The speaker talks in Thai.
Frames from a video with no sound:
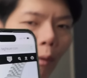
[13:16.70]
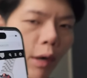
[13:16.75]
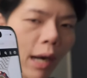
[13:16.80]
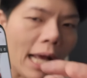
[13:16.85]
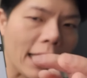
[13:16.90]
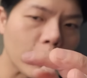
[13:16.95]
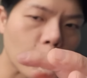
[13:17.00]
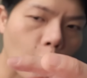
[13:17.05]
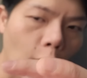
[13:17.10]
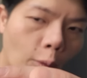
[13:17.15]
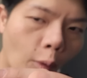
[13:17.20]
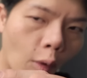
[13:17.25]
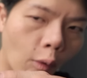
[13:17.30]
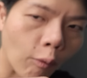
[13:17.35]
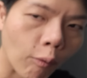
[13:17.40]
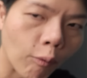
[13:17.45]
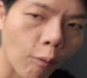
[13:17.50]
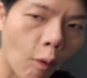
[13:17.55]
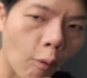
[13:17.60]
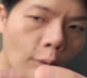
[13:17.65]
มดไอตัว
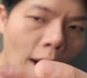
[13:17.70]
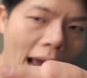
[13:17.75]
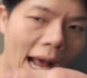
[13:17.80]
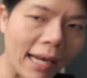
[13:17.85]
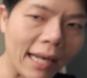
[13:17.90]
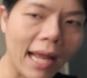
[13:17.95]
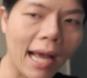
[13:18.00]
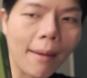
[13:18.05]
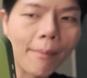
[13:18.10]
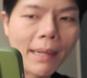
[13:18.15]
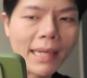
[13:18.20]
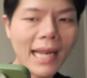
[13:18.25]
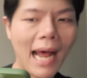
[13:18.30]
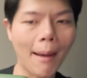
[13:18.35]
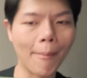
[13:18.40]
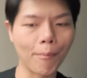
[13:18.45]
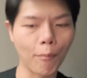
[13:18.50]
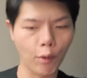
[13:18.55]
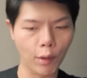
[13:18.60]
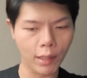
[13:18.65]
วงแหวนเนี่ยมัน
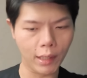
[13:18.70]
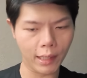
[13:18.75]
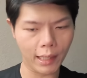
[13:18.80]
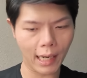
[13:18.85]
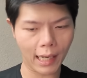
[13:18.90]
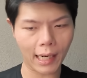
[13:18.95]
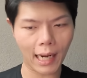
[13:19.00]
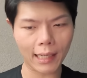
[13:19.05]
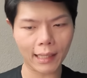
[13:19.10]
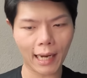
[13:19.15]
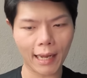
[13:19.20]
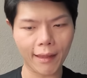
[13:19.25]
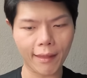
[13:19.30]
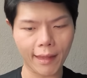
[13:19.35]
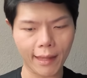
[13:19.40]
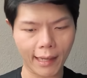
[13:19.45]
ดำหมดเลยแล้วข้างในสี